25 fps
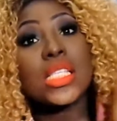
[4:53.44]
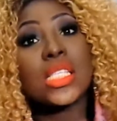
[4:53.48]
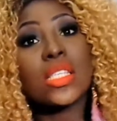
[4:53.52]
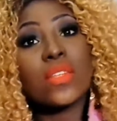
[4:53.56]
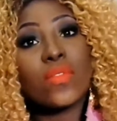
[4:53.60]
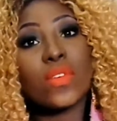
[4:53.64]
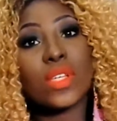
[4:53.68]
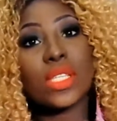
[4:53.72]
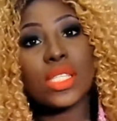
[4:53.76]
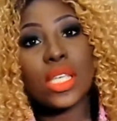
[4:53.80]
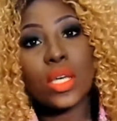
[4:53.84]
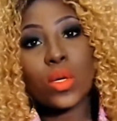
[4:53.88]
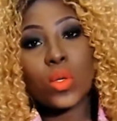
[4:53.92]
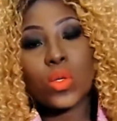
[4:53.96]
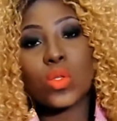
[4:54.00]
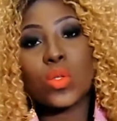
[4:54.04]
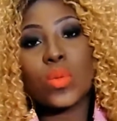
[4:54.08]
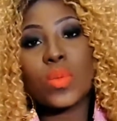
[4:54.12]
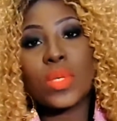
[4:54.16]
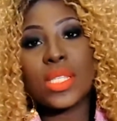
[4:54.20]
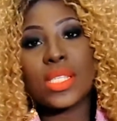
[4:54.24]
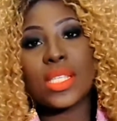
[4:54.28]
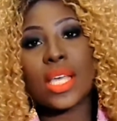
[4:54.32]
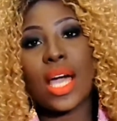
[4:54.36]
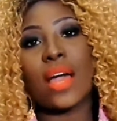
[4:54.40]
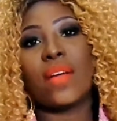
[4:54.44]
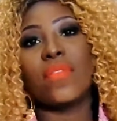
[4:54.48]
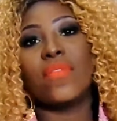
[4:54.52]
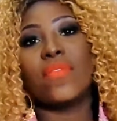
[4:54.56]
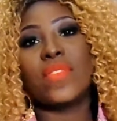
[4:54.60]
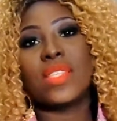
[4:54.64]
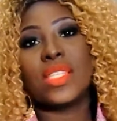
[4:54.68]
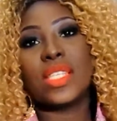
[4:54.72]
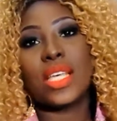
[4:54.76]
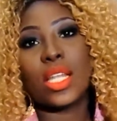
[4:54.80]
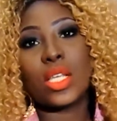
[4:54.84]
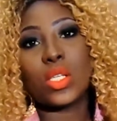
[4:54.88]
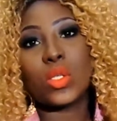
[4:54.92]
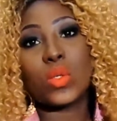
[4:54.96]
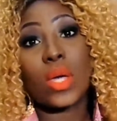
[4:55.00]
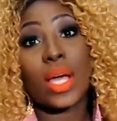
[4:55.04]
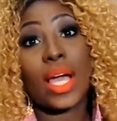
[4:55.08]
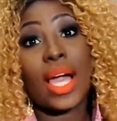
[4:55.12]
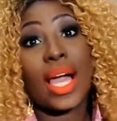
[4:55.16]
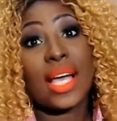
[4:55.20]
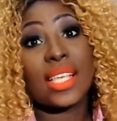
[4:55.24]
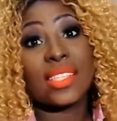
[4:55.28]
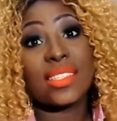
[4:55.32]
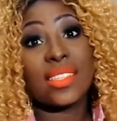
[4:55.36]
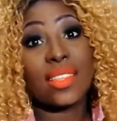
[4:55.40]
Se você customizar, fizer na
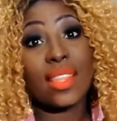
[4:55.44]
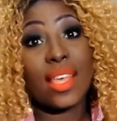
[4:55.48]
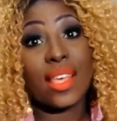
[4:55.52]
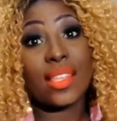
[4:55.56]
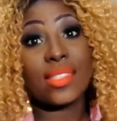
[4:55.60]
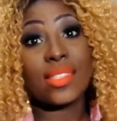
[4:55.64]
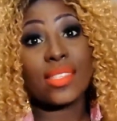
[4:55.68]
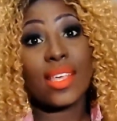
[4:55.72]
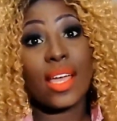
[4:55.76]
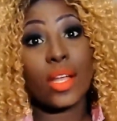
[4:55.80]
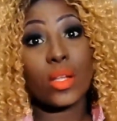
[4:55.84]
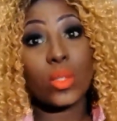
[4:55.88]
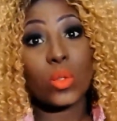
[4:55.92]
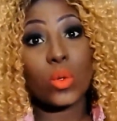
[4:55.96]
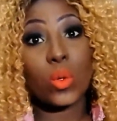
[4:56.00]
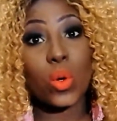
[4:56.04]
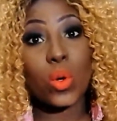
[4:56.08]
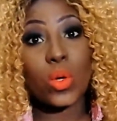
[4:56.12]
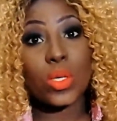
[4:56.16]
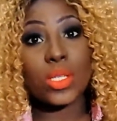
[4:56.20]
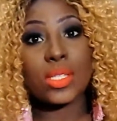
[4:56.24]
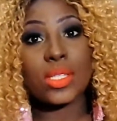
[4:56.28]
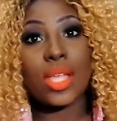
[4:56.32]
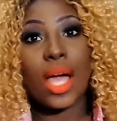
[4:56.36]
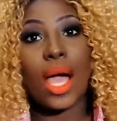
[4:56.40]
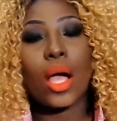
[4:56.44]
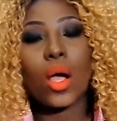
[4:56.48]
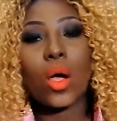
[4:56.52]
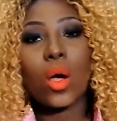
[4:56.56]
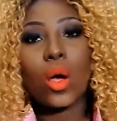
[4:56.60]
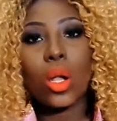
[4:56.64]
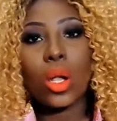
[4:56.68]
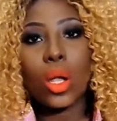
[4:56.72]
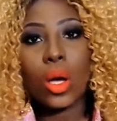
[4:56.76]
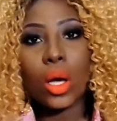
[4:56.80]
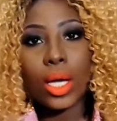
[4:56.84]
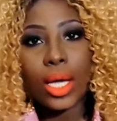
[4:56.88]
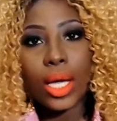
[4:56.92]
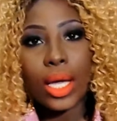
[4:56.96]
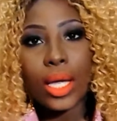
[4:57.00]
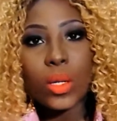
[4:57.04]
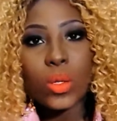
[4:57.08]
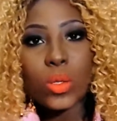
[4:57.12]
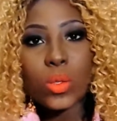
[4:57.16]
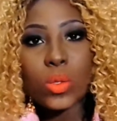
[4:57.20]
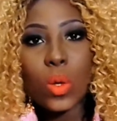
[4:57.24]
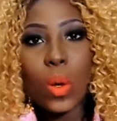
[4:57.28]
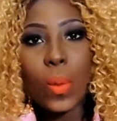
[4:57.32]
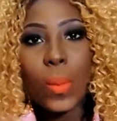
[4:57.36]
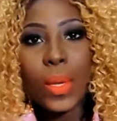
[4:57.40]
sua casa, der certo, gostar, coloca
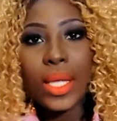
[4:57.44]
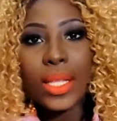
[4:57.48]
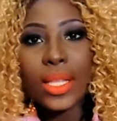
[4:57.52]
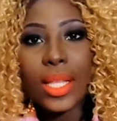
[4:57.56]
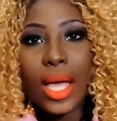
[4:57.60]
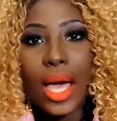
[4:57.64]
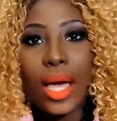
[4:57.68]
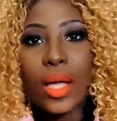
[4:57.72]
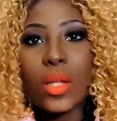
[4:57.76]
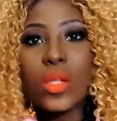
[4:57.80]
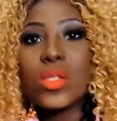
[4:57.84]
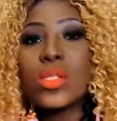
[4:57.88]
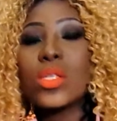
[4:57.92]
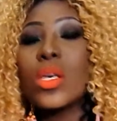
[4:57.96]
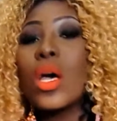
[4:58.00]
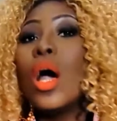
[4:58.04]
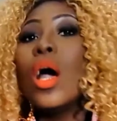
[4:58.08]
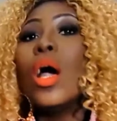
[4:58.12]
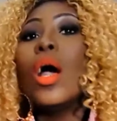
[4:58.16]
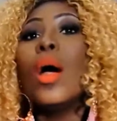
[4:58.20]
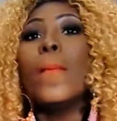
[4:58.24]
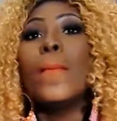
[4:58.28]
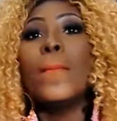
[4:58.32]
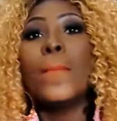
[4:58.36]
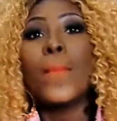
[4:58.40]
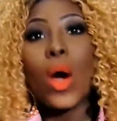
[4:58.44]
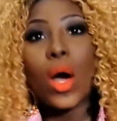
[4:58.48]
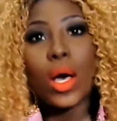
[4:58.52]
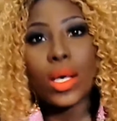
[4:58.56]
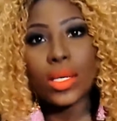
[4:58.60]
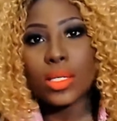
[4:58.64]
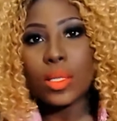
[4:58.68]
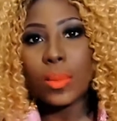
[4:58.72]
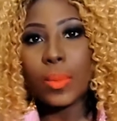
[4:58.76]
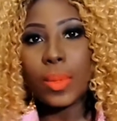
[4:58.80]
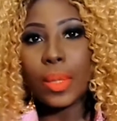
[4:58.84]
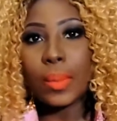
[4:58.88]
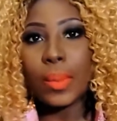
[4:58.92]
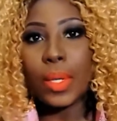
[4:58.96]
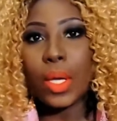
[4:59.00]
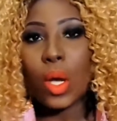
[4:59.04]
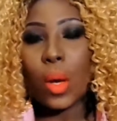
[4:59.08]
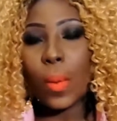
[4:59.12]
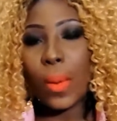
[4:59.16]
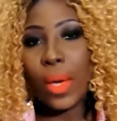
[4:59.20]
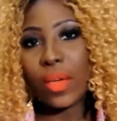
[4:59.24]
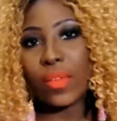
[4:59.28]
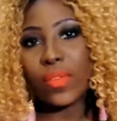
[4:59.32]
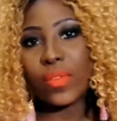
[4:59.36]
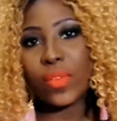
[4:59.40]
aí nos comentários Mostra pra mim
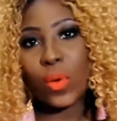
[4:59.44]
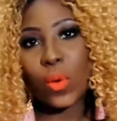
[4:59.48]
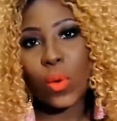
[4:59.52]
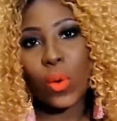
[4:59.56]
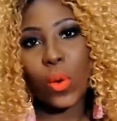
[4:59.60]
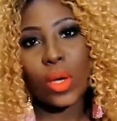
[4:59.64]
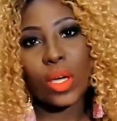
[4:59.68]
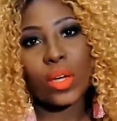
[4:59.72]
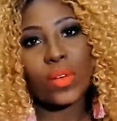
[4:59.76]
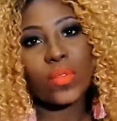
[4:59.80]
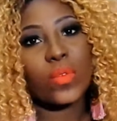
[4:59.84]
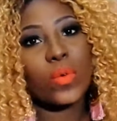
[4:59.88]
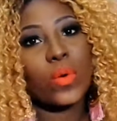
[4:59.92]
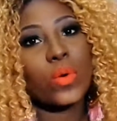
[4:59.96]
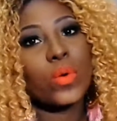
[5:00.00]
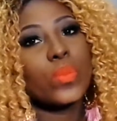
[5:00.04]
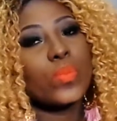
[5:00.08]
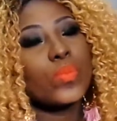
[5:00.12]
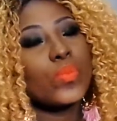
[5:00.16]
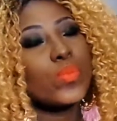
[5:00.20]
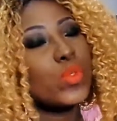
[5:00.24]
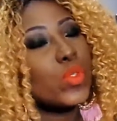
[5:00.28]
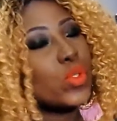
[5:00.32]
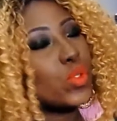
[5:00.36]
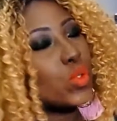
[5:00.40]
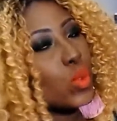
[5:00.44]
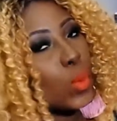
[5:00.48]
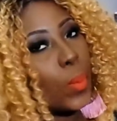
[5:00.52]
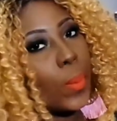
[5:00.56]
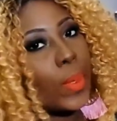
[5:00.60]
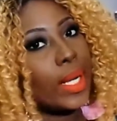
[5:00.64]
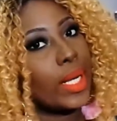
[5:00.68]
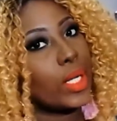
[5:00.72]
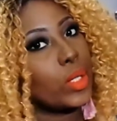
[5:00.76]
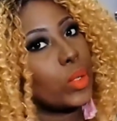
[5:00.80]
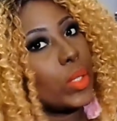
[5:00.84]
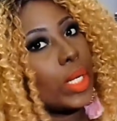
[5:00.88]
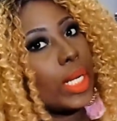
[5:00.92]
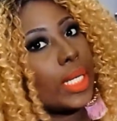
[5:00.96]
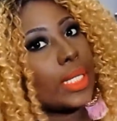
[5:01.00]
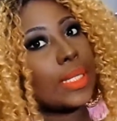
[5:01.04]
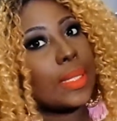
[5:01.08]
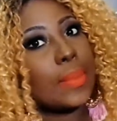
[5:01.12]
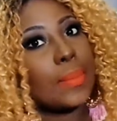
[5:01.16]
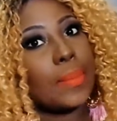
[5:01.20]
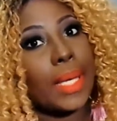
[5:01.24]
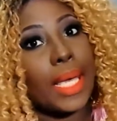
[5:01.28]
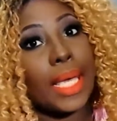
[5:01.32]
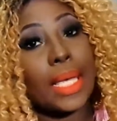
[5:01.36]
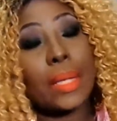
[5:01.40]
como é que ficou, que eu vou super adorar
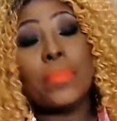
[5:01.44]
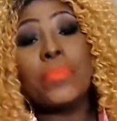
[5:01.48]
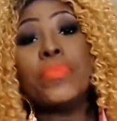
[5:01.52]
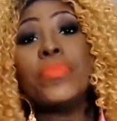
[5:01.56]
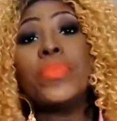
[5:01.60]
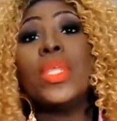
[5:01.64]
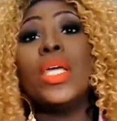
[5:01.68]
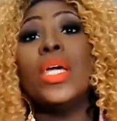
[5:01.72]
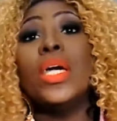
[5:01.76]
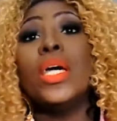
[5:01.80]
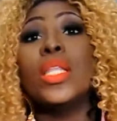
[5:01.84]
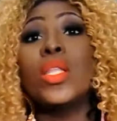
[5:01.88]
também.